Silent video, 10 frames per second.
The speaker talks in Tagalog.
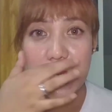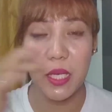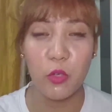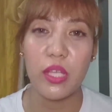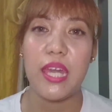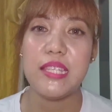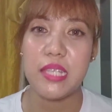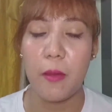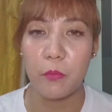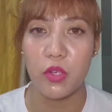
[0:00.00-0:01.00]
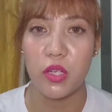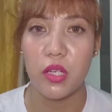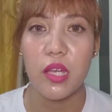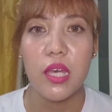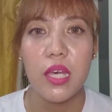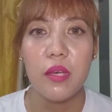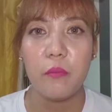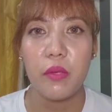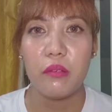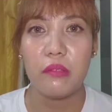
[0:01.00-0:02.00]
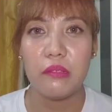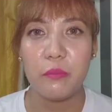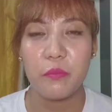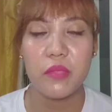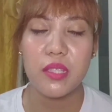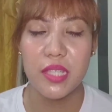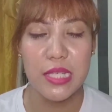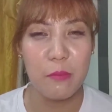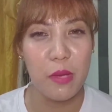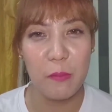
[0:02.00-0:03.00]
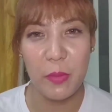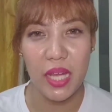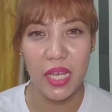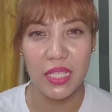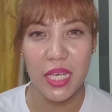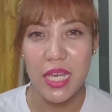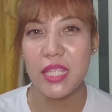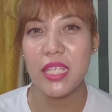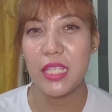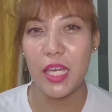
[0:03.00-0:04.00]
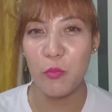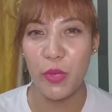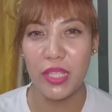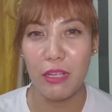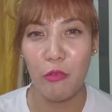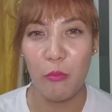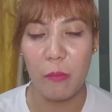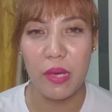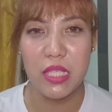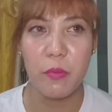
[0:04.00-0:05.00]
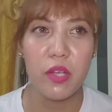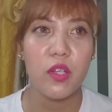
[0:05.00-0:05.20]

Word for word: Kasi ngayon ay summer, pero sa kasamaang palad, hindi tayo pwedeng lumabas.